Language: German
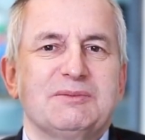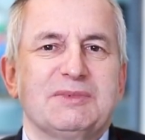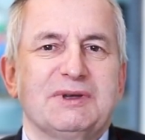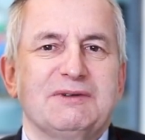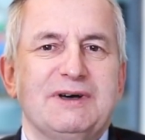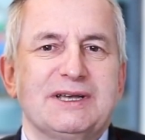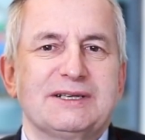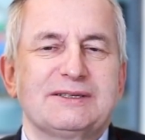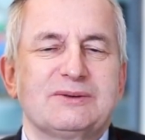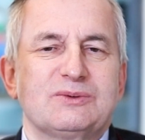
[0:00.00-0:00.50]

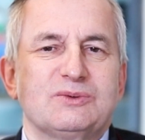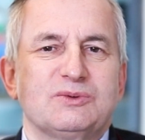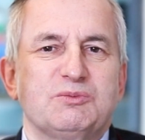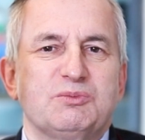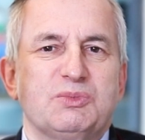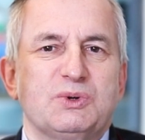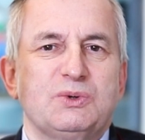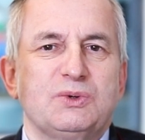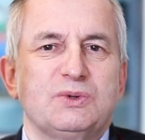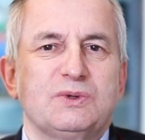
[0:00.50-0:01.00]
bei Wasser
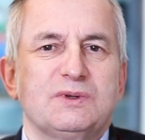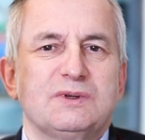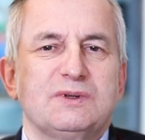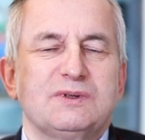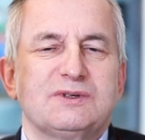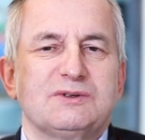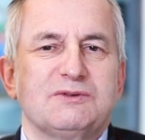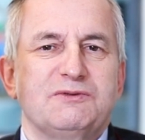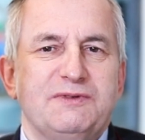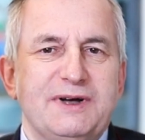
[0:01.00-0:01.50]
und Brot
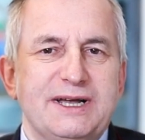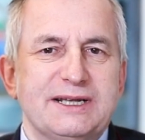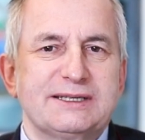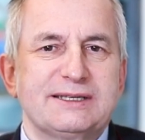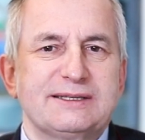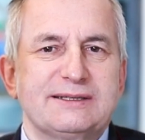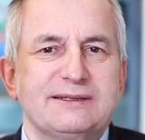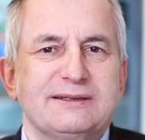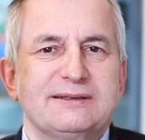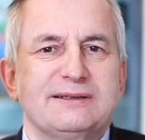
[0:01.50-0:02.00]
zu
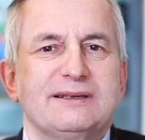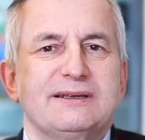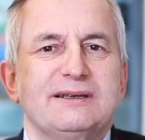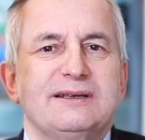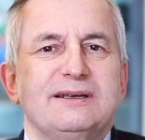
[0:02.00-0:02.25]
fasten.